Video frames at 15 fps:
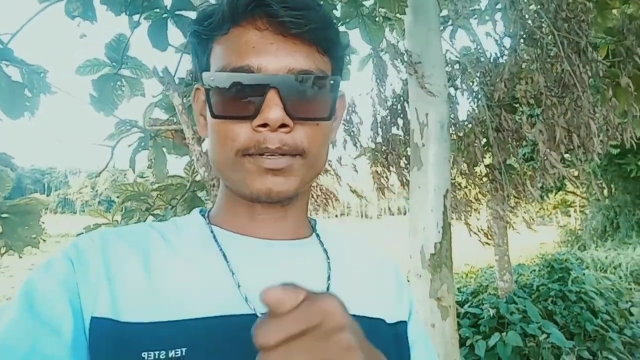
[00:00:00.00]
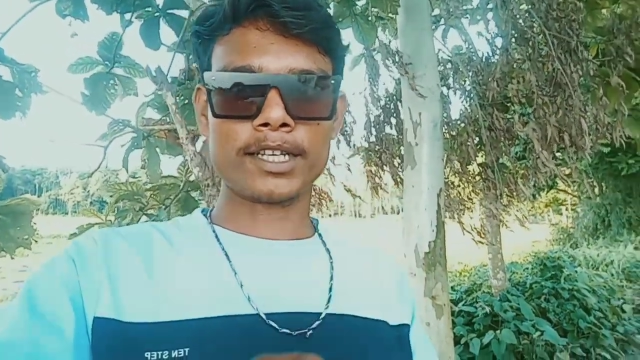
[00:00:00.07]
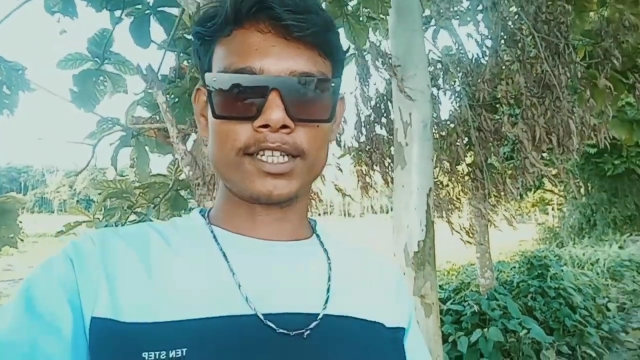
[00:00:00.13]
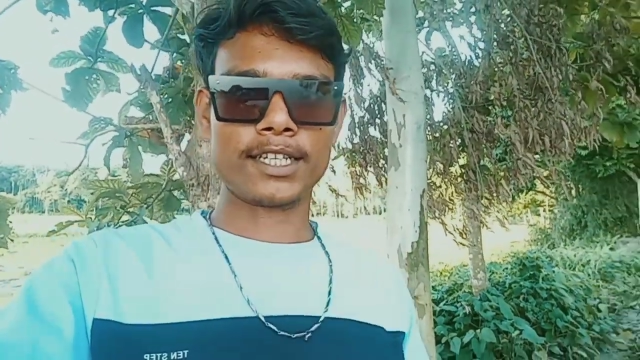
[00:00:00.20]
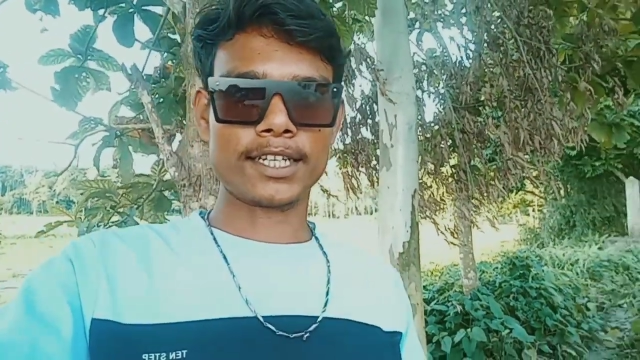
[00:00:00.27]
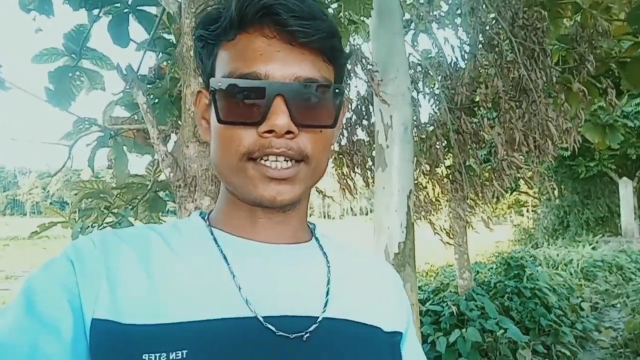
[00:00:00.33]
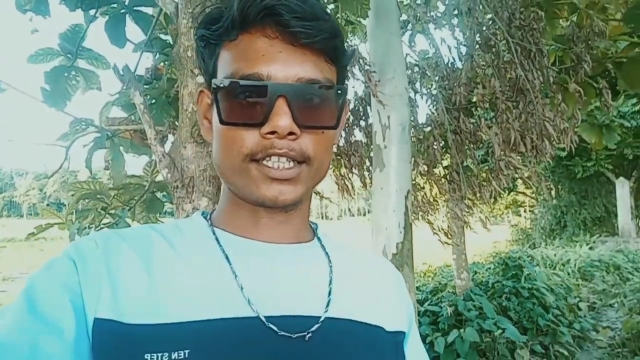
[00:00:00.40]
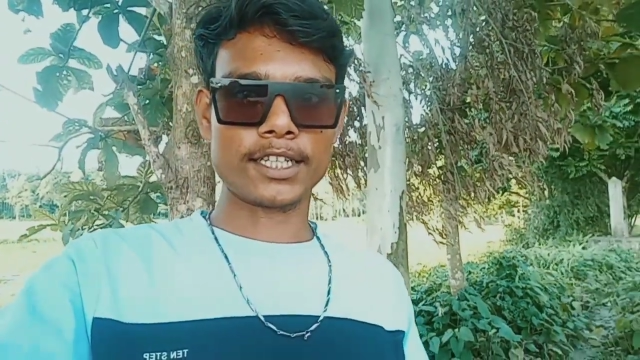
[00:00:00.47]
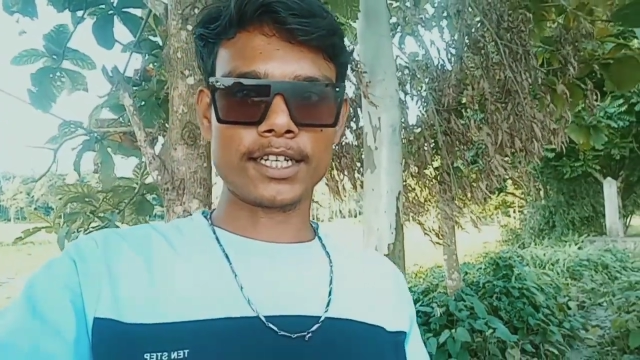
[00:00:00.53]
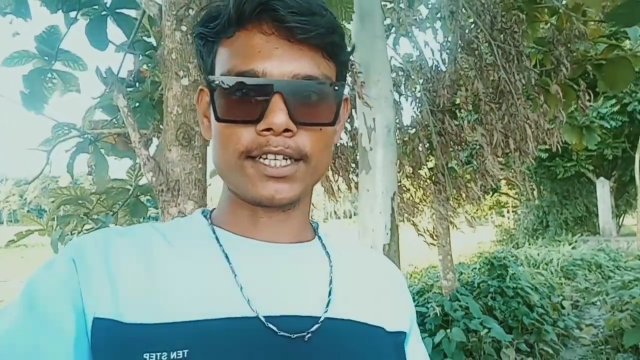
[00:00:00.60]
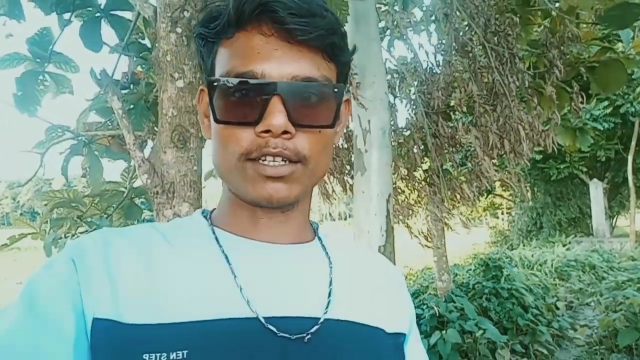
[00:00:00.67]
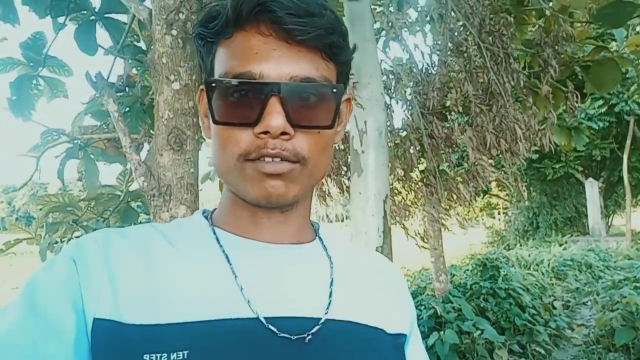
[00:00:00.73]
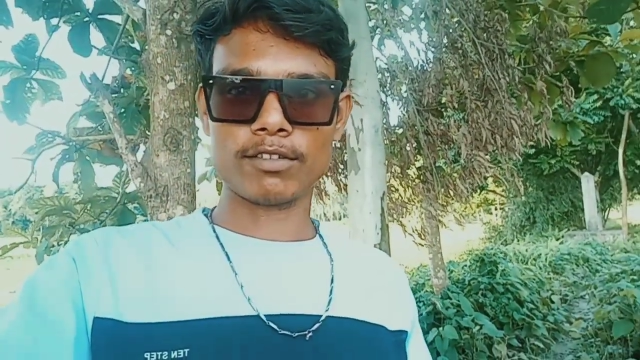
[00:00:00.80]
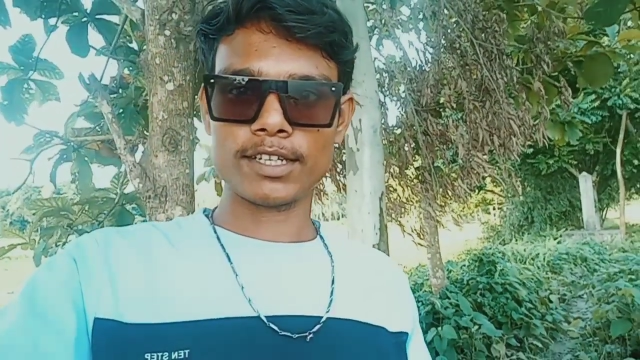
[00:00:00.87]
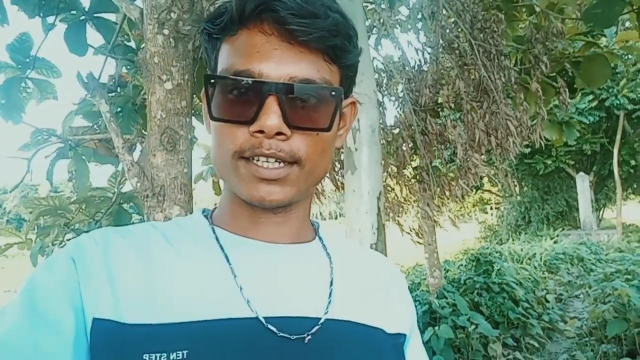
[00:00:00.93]
कीजिएगा
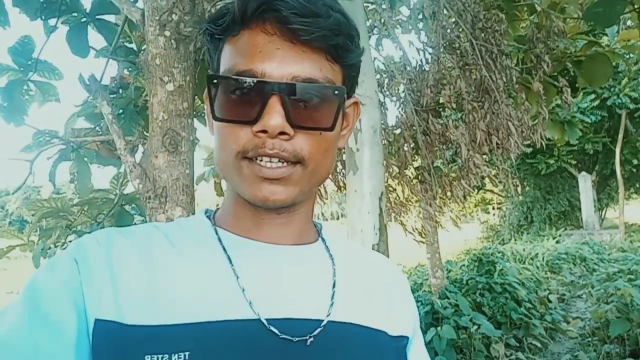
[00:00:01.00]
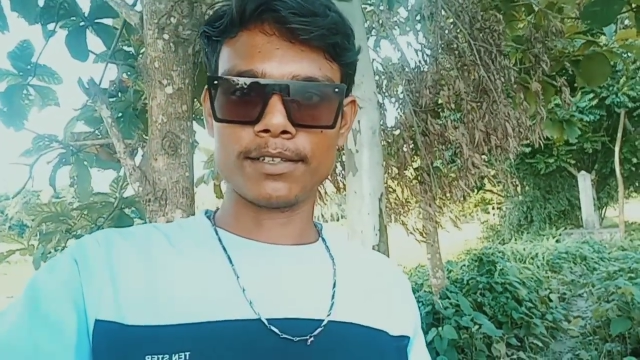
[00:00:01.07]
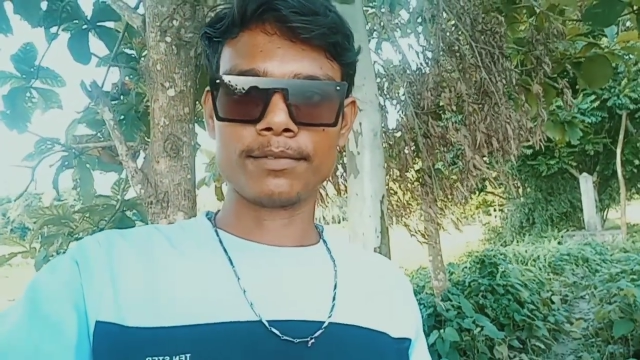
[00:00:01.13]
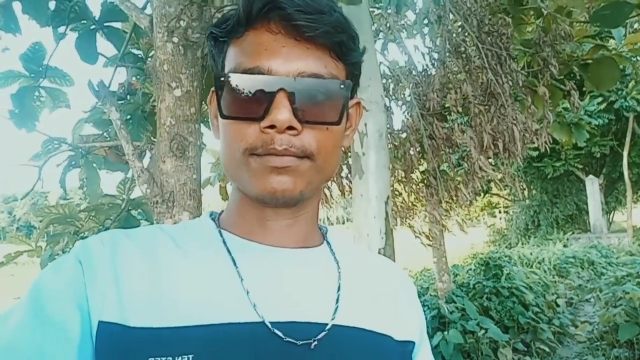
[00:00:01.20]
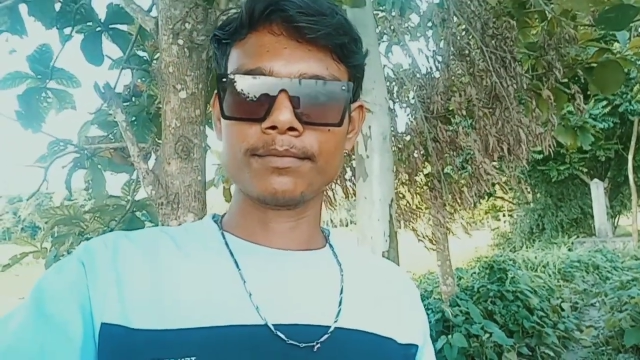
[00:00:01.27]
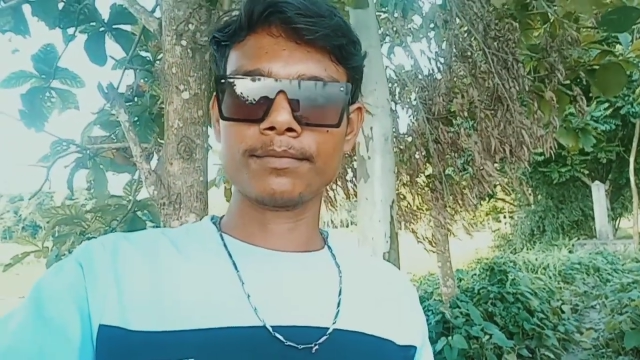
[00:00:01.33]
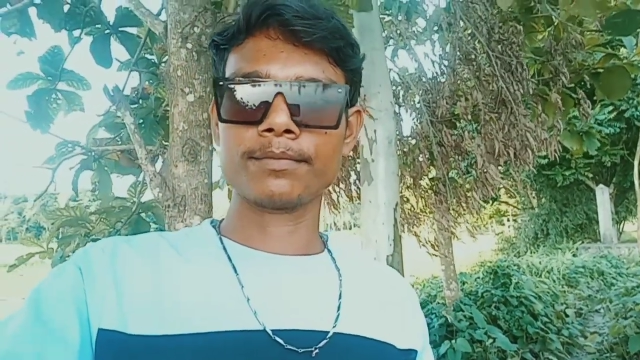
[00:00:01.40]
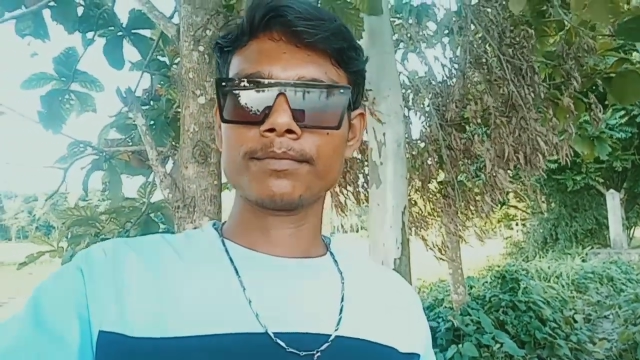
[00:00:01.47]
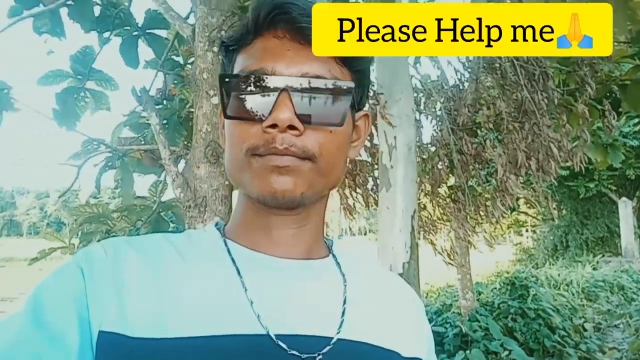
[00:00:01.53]
चैनल को ठीक है